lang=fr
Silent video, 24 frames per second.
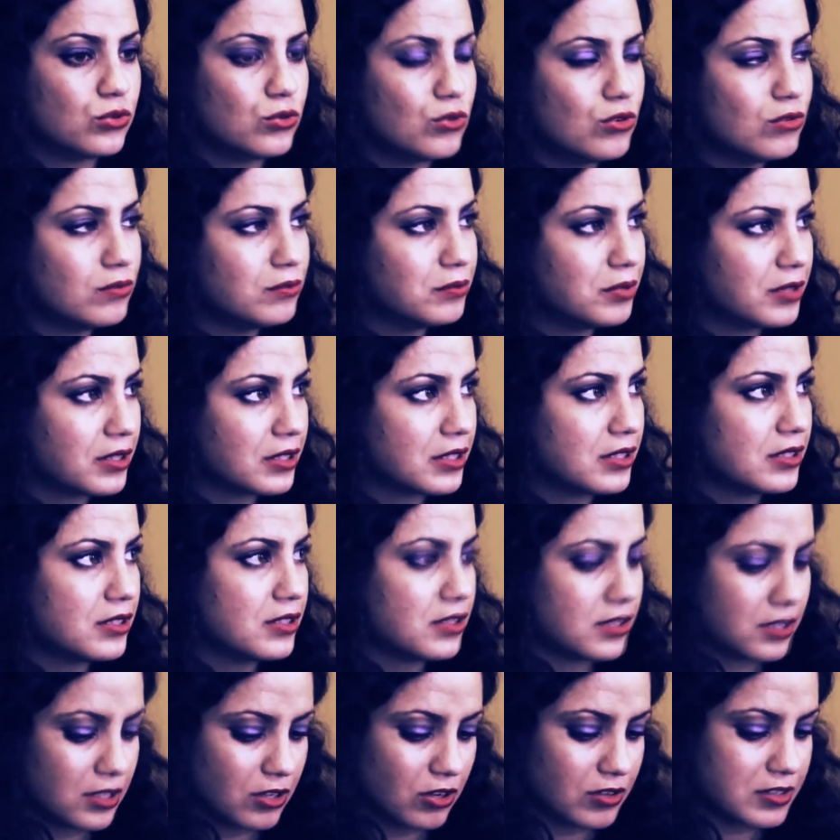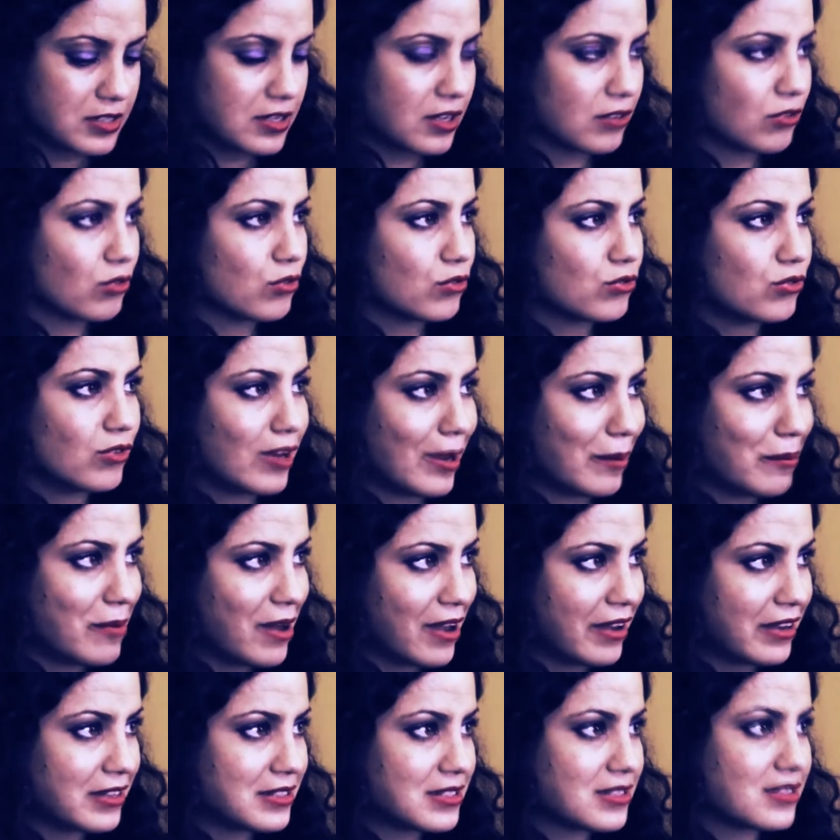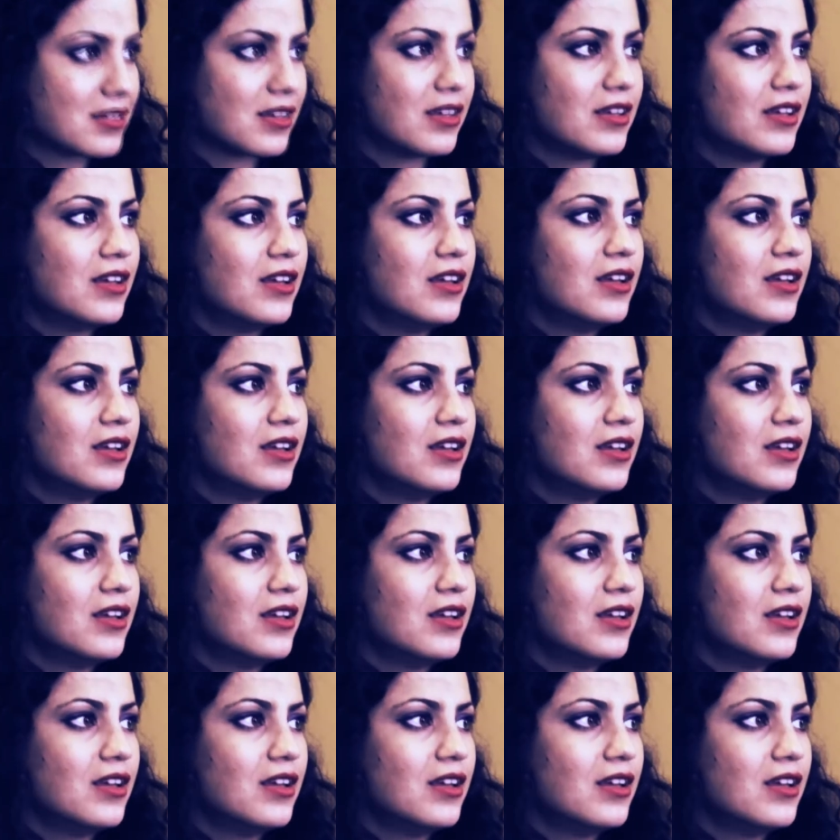gombri, qui est l'ancêtre de la basse